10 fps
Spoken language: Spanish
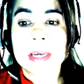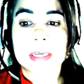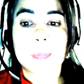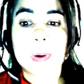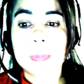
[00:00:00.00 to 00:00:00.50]

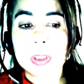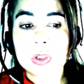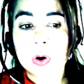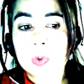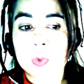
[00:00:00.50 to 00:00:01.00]
que
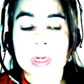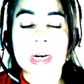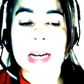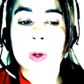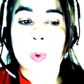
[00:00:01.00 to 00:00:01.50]
permitió cubrir
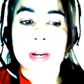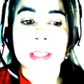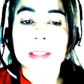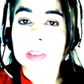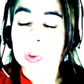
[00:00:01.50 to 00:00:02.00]
el
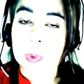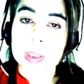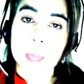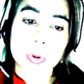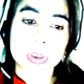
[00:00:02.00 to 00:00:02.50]
40 o
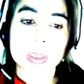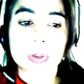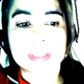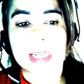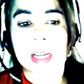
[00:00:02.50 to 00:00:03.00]
50%
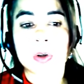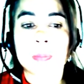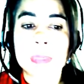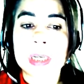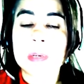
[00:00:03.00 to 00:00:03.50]
del salario
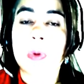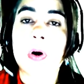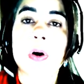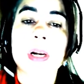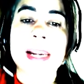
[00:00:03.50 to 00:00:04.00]
mínimo
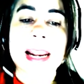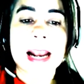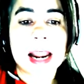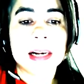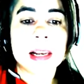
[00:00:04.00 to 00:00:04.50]

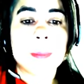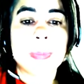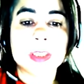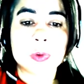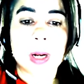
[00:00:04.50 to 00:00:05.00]
legal
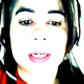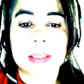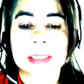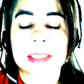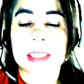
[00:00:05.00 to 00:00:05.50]
mensual
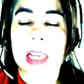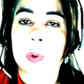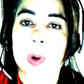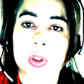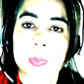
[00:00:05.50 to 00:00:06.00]
de cerca de
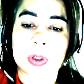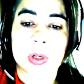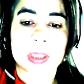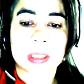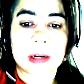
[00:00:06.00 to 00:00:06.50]
4
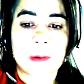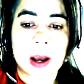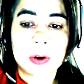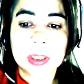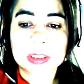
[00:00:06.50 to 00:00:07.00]
millones de
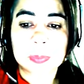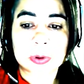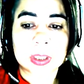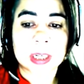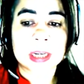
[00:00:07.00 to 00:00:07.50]
trabajadores y
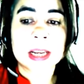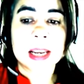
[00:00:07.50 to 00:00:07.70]
proteger